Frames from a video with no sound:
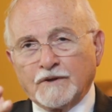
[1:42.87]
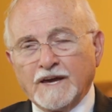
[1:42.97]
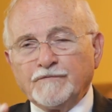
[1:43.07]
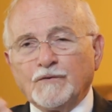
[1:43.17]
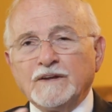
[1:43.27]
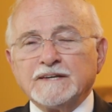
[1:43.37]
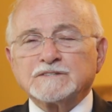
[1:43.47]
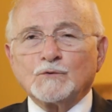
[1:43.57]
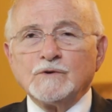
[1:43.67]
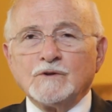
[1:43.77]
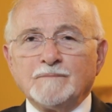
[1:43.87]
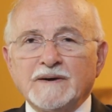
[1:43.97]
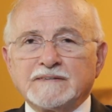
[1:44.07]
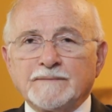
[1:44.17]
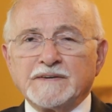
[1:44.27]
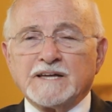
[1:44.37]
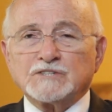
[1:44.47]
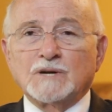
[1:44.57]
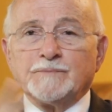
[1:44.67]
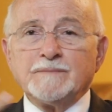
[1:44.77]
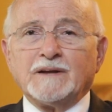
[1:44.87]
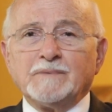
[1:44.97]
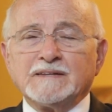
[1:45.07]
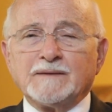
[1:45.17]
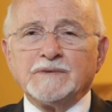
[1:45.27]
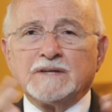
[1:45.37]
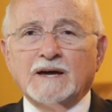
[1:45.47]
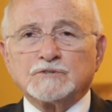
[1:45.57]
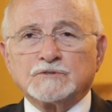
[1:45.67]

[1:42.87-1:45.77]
por qué fue destruido el Beit el primer Beit